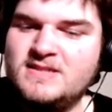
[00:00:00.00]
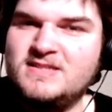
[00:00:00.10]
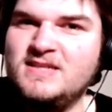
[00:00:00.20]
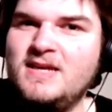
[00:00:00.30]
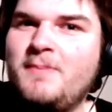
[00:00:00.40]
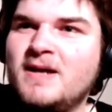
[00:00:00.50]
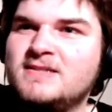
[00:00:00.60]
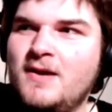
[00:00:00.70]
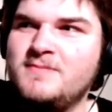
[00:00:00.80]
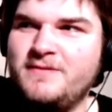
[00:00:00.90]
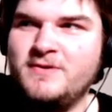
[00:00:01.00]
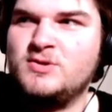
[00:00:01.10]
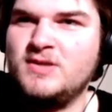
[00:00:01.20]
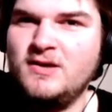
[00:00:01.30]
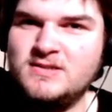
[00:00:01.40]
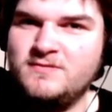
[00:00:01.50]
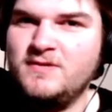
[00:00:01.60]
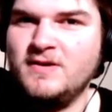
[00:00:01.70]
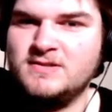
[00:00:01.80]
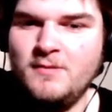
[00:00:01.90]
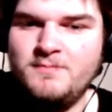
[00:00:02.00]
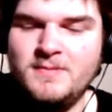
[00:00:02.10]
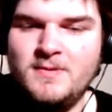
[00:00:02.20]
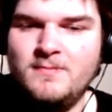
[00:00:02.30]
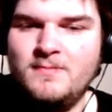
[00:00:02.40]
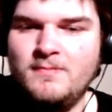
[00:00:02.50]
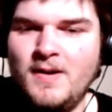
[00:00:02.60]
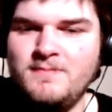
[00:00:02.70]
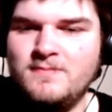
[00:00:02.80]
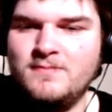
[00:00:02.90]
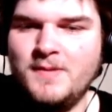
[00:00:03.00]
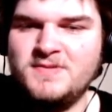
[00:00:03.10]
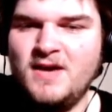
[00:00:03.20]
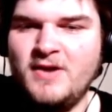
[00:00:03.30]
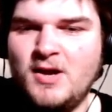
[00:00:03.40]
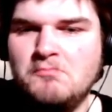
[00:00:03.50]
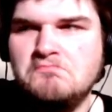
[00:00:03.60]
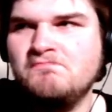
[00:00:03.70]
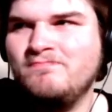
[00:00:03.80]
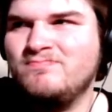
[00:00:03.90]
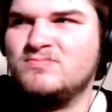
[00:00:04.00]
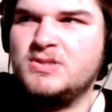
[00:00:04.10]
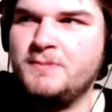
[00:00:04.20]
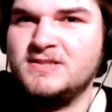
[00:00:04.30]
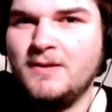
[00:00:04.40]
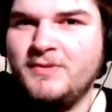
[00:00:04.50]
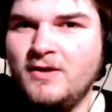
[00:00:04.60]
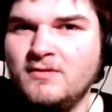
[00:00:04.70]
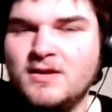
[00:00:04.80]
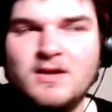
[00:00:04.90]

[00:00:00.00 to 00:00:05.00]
c'est hyper simple, ça fait du sens, ils vivent ensemble, puis même, si ça fait comme hmm, je sais pas si ça me tente.